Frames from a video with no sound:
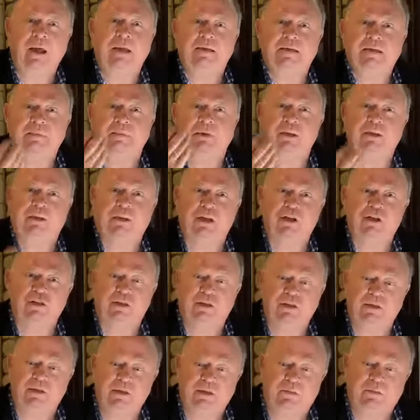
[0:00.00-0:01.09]
Демонтаж
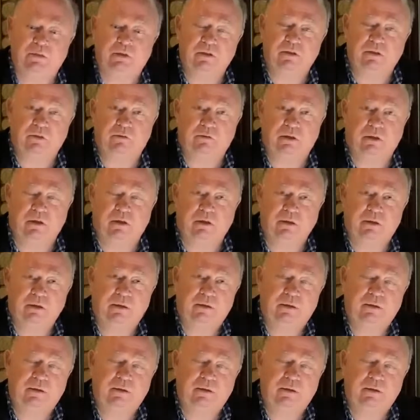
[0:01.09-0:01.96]
системы изнутри.